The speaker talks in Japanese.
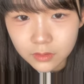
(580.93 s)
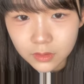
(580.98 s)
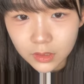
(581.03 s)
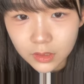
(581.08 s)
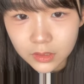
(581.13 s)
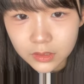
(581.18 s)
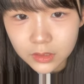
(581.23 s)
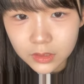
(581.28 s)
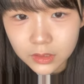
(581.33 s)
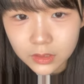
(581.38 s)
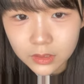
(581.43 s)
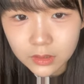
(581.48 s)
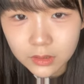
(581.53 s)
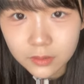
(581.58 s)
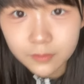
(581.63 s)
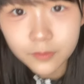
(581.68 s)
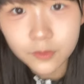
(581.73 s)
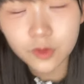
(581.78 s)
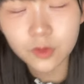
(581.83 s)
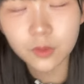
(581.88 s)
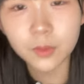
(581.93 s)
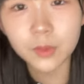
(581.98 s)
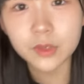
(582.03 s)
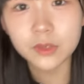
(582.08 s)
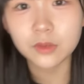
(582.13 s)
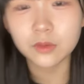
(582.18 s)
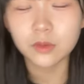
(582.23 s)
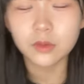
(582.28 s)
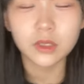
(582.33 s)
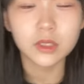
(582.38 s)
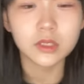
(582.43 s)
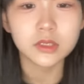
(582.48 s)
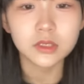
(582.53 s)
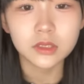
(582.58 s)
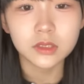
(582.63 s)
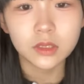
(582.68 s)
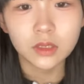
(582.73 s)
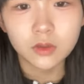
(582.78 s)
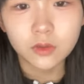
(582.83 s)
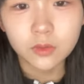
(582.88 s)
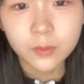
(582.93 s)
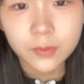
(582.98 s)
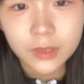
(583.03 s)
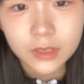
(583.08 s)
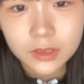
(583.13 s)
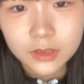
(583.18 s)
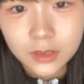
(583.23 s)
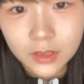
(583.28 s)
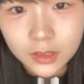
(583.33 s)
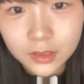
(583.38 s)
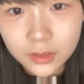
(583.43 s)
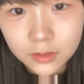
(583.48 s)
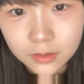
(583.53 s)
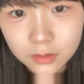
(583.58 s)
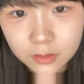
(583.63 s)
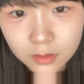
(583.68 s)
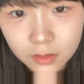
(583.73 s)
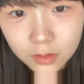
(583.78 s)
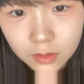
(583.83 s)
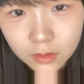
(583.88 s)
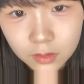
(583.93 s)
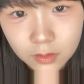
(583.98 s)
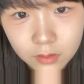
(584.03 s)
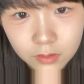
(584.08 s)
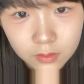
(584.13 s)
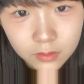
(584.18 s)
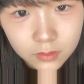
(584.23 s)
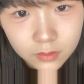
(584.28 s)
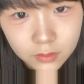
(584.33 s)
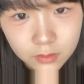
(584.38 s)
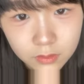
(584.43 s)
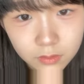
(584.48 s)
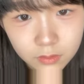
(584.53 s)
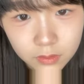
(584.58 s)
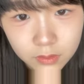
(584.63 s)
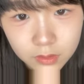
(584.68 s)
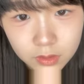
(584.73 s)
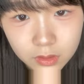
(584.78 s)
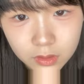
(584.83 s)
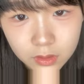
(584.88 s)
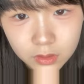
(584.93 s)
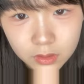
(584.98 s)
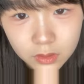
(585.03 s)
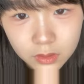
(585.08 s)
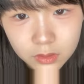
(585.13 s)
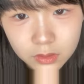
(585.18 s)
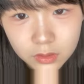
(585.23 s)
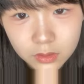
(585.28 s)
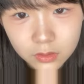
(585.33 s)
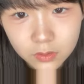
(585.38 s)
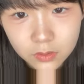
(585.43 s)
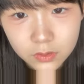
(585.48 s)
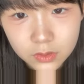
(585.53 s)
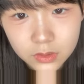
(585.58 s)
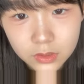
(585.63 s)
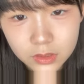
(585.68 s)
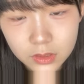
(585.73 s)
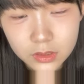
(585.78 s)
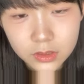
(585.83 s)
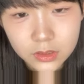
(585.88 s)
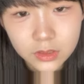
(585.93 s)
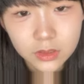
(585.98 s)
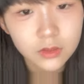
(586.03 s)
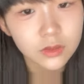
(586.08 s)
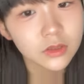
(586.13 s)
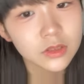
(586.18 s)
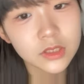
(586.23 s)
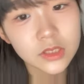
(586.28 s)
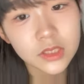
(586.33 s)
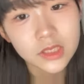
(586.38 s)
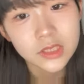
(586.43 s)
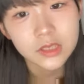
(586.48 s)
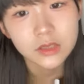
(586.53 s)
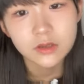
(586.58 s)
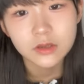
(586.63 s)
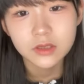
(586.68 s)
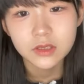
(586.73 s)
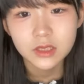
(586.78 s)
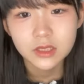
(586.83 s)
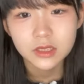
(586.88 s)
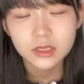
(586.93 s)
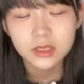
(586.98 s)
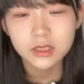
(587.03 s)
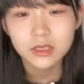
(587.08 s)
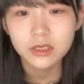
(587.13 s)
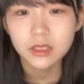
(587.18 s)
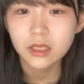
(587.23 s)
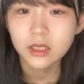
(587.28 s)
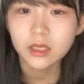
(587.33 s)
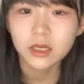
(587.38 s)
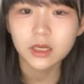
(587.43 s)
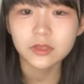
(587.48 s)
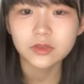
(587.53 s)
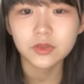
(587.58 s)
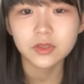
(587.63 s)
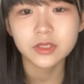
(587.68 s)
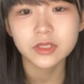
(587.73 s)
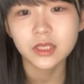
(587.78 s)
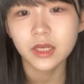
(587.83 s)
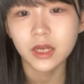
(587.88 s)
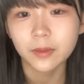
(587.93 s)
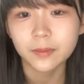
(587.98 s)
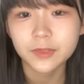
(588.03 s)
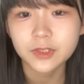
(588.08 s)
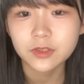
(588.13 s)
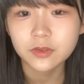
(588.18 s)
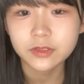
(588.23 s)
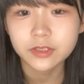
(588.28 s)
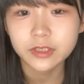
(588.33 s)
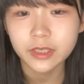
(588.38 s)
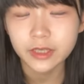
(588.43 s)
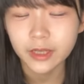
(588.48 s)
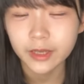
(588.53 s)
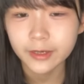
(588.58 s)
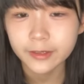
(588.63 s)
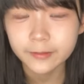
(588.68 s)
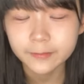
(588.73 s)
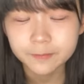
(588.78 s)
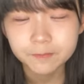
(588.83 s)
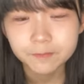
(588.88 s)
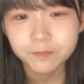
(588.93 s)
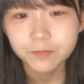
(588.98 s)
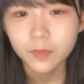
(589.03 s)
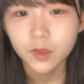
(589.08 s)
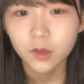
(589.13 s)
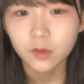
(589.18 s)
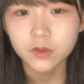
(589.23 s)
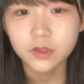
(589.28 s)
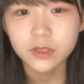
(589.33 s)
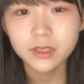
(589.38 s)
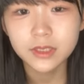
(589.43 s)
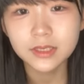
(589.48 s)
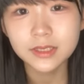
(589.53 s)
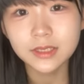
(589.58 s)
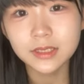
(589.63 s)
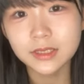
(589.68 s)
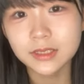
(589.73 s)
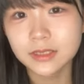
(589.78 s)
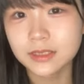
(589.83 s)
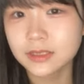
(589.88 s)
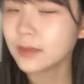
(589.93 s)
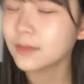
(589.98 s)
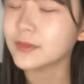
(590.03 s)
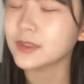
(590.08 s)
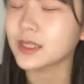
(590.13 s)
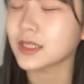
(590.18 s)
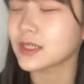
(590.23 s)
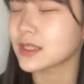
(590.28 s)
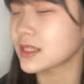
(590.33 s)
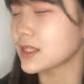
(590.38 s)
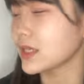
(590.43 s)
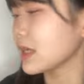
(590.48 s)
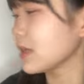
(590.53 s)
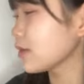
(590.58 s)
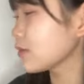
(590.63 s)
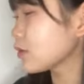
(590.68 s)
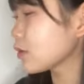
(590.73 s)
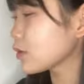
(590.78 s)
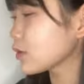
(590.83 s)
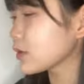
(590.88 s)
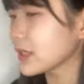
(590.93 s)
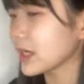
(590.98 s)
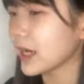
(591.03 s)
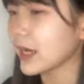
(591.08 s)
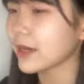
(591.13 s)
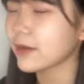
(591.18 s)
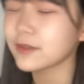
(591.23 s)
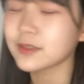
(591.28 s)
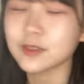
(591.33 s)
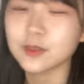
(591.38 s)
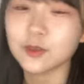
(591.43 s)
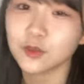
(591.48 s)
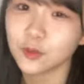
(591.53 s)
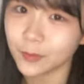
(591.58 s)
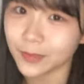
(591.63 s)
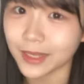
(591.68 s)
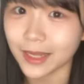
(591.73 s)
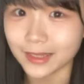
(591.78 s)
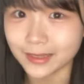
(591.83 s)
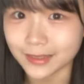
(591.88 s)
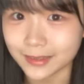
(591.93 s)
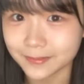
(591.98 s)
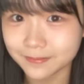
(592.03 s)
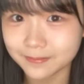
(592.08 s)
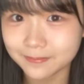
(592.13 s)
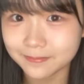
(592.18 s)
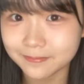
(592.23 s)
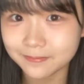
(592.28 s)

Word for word: あなんかコメントどっか行っちゃったごめんなさいおつちちおつちちおつちちおつちちって意外と舌噛みそうじゃないおつちちでもさつきあの特に早口言葉なんで